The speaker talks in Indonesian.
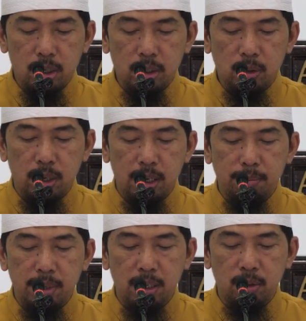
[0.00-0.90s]
تعرض
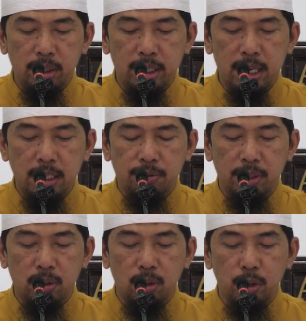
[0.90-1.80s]
أعمال
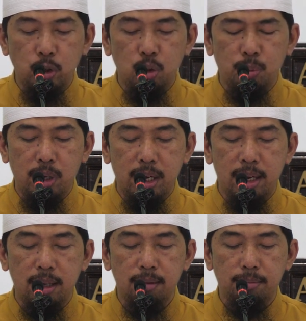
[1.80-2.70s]
الناس في كل
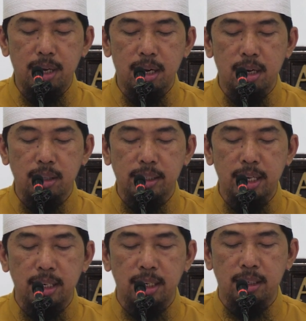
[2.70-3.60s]
جمعة
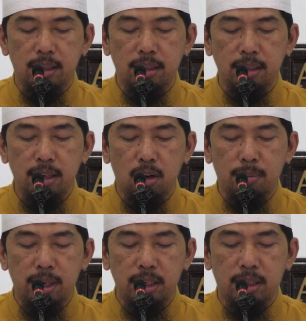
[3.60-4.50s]
مرتين
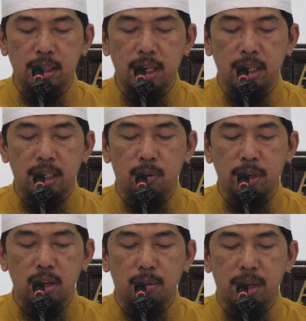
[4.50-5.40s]
يوم الاثنين
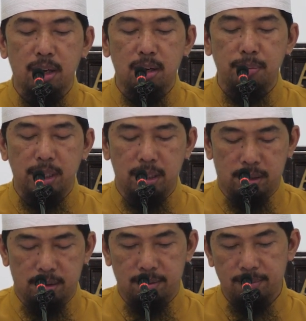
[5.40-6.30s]
ويوم
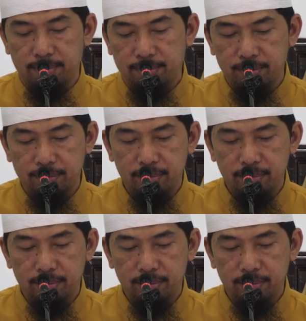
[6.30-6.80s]
الخميس